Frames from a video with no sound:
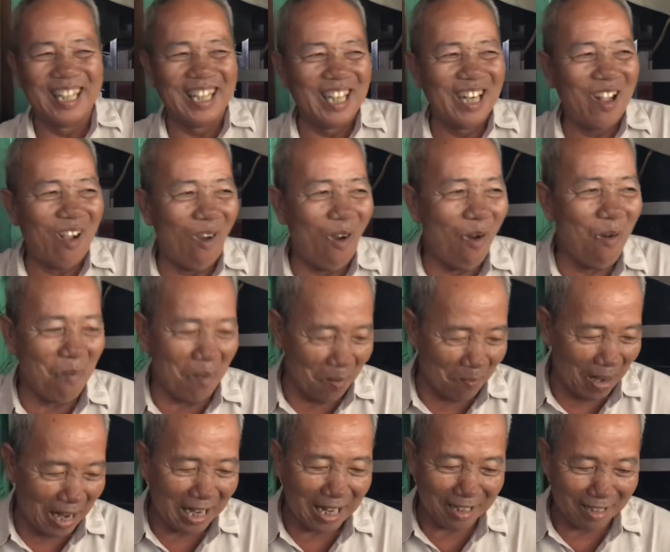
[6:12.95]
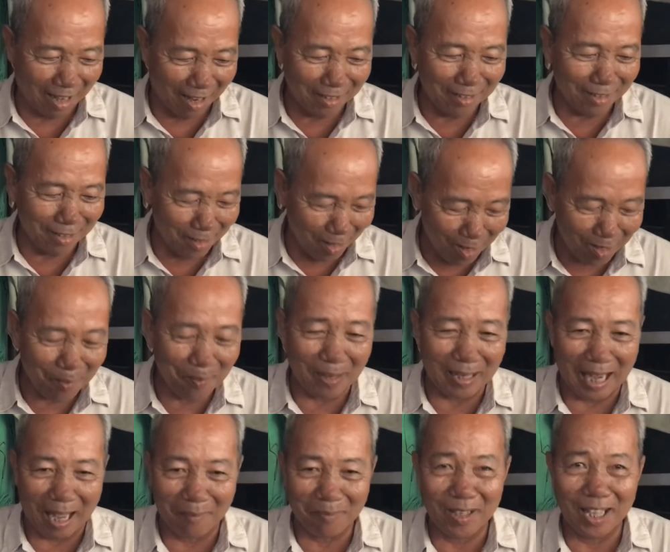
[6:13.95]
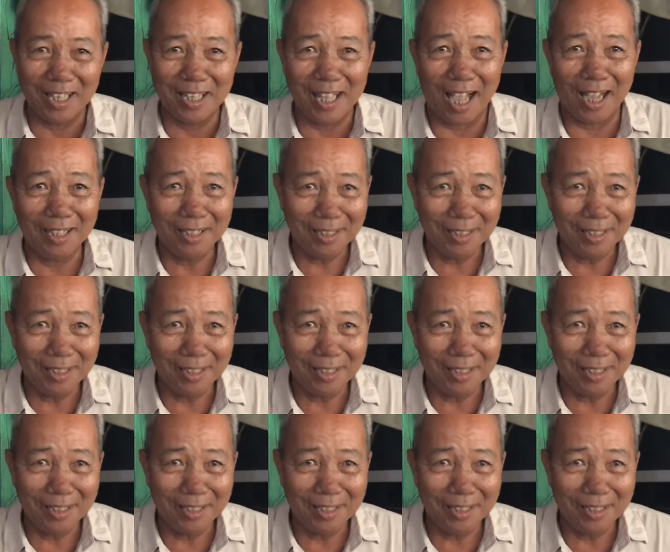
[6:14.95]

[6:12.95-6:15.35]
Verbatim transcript: ô mẹ bà đã sợ từ trước bà làm gì vậy